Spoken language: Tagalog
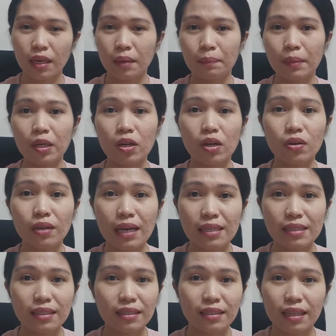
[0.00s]
Pero ako guys,
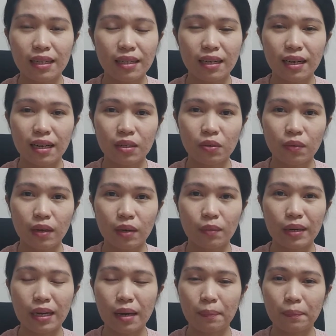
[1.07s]
as in talagang ano ah,
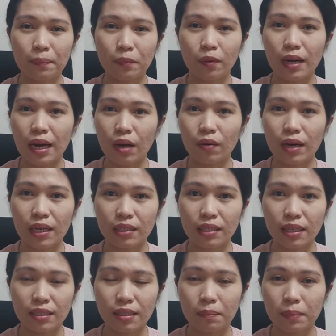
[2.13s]
wala, wala akong
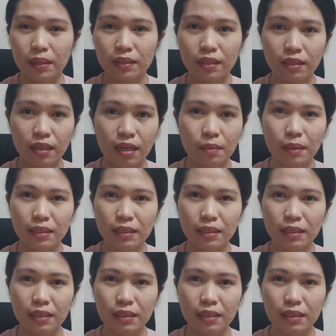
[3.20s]
idea sa pagdadrive.